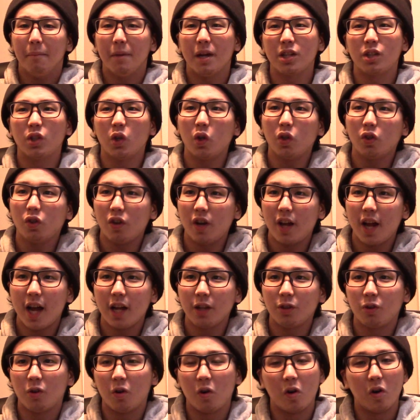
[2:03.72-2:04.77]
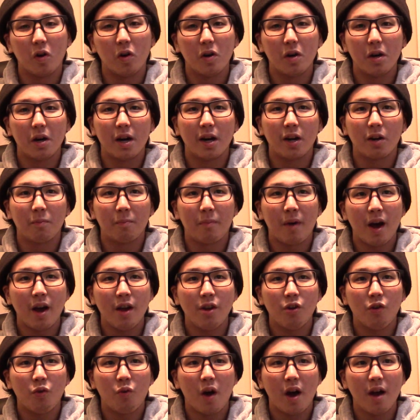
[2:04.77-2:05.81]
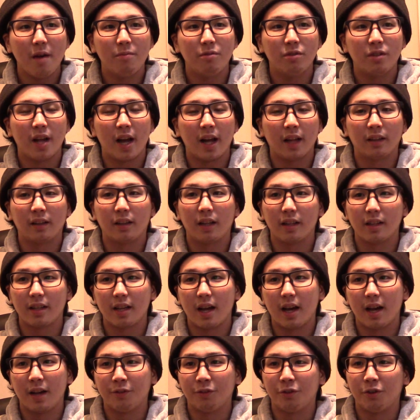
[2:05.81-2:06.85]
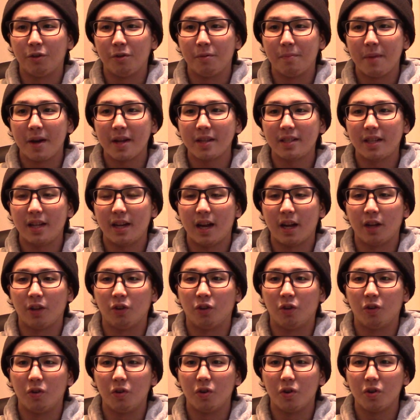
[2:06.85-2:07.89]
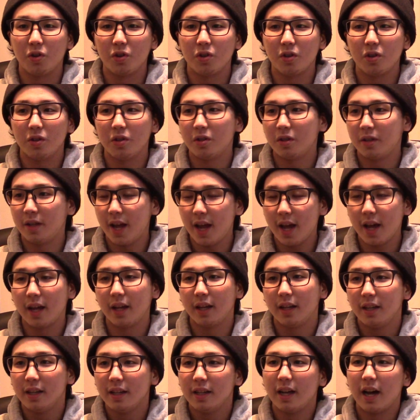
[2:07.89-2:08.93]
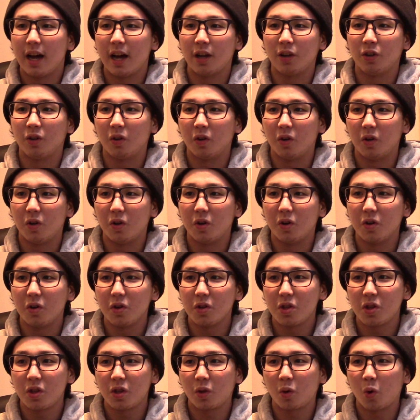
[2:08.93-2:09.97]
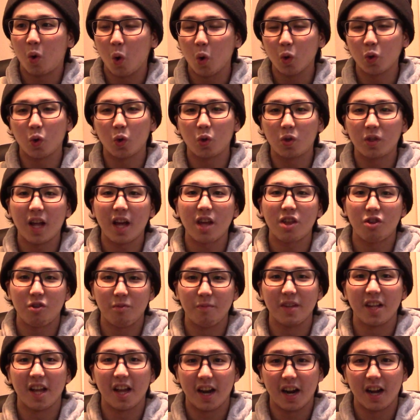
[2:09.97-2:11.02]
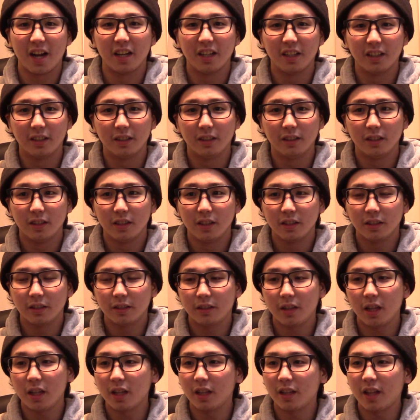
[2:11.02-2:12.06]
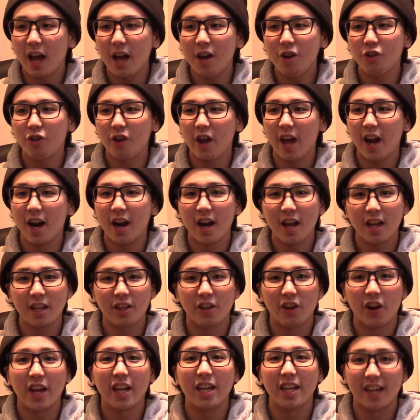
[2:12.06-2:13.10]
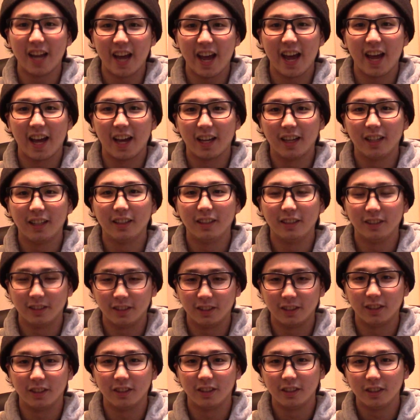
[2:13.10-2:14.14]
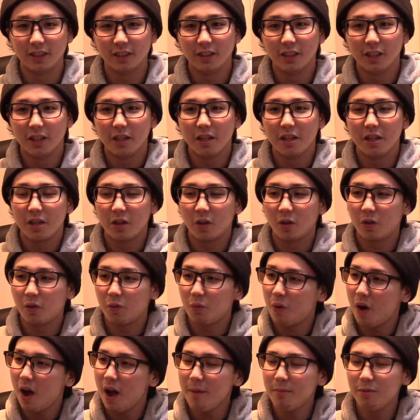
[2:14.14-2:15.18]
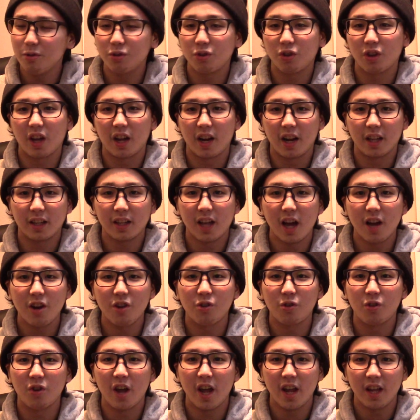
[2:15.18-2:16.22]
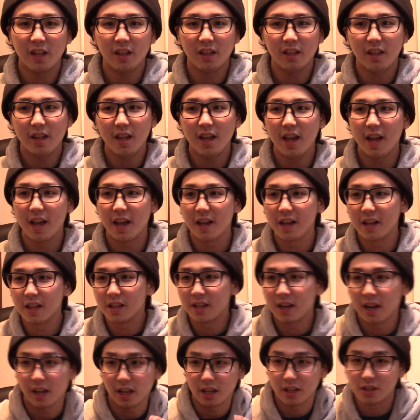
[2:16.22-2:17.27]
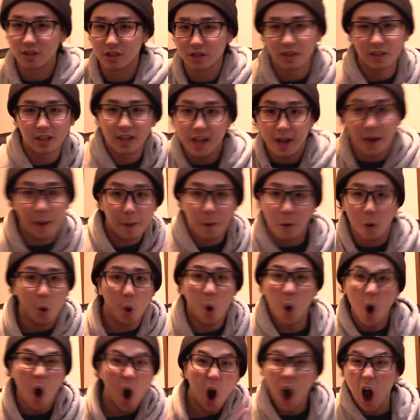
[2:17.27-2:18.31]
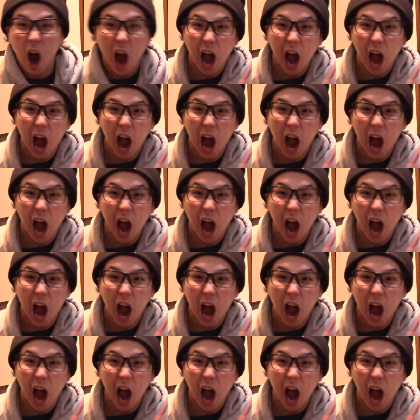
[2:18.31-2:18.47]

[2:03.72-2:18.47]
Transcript: まあそれとねあとあのバイオ5であったさあのマセナのねあの高速ダッシュみたいなただ体力減らないってのはいいねうん5の時はね体力減ってなんかすんげえほわっ